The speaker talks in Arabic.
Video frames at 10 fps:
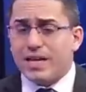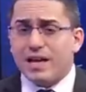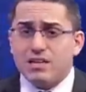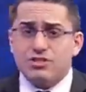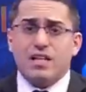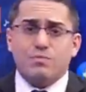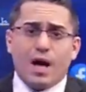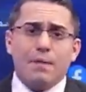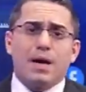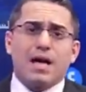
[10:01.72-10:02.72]
ونقاشات
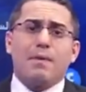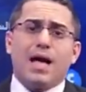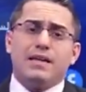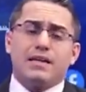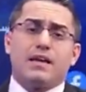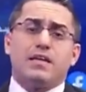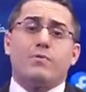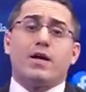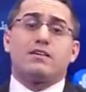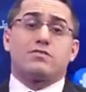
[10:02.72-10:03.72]
معمقة مع
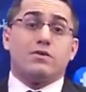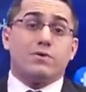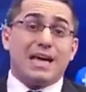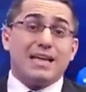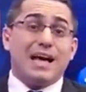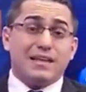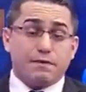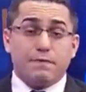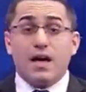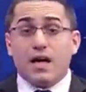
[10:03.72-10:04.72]
الإيرانيين وأن يصلون إلى
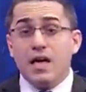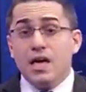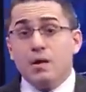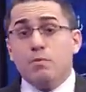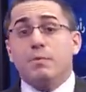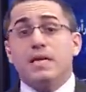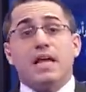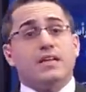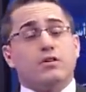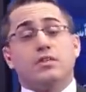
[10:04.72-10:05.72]
اتفاق
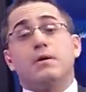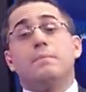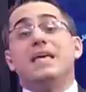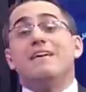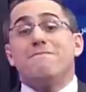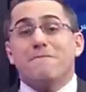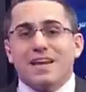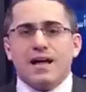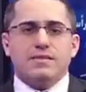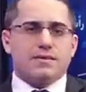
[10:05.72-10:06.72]
ممكن أن يعتبر
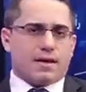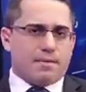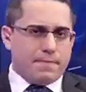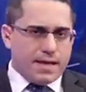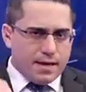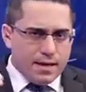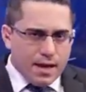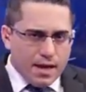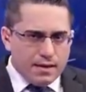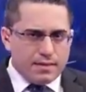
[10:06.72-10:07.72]
بانفراجة قبل
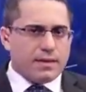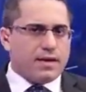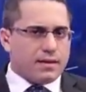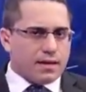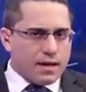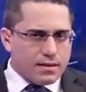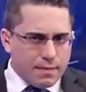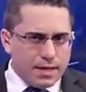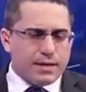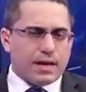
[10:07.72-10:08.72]
الاثنين
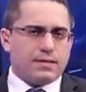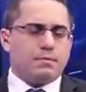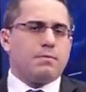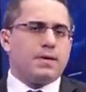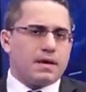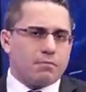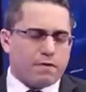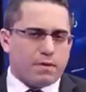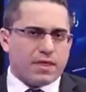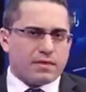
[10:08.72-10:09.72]
القادم اللي راح تبدي به
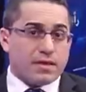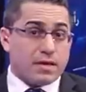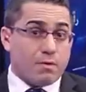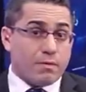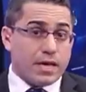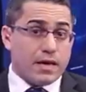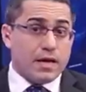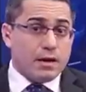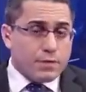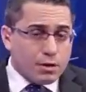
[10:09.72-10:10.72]
المفاوضات النووية
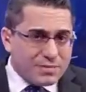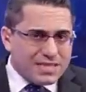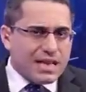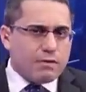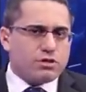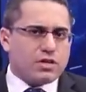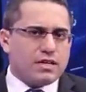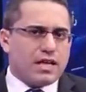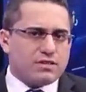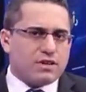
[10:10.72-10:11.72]
في يوم
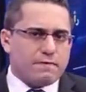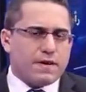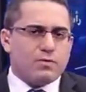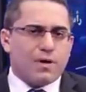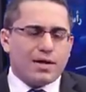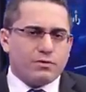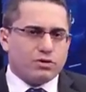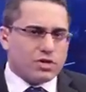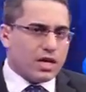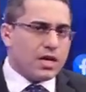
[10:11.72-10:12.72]
29 11
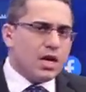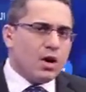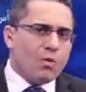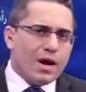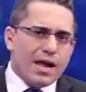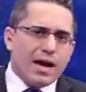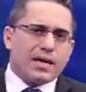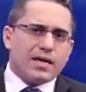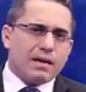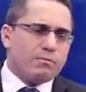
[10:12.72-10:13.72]
2021
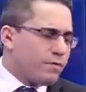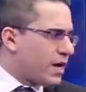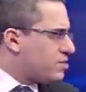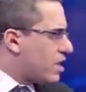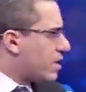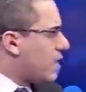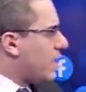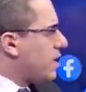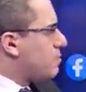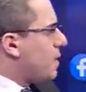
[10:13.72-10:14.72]
ولكن المفاجأة
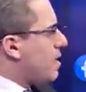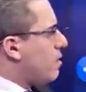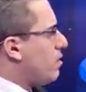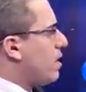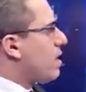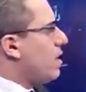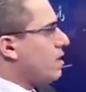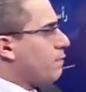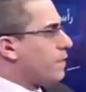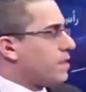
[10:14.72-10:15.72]
كانت بأنه
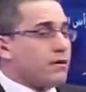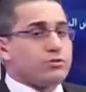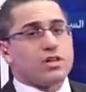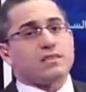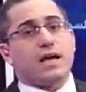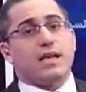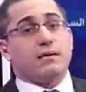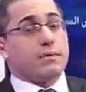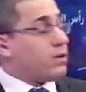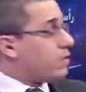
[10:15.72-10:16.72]
الإيرانيين فرضوا شرط
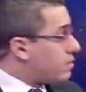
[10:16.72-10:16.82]
عليه قالوا